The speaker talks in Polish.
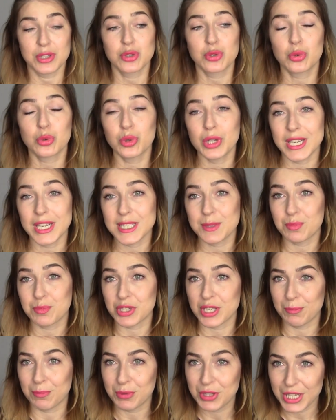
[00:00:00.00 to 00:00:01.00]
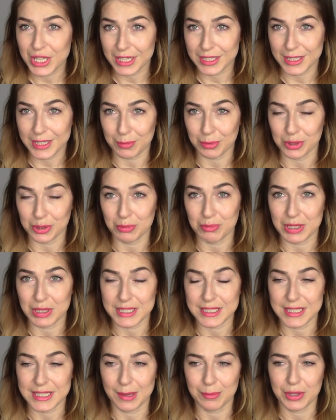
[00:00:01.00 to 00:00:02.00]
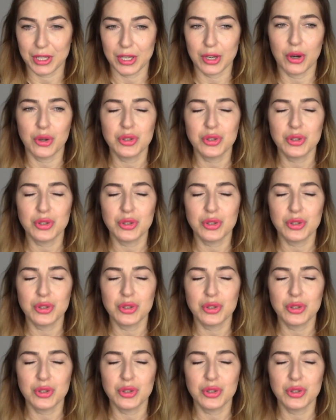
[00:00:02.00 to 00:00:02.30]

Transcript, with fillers: Skóra jest przepiękna po tym balsamie.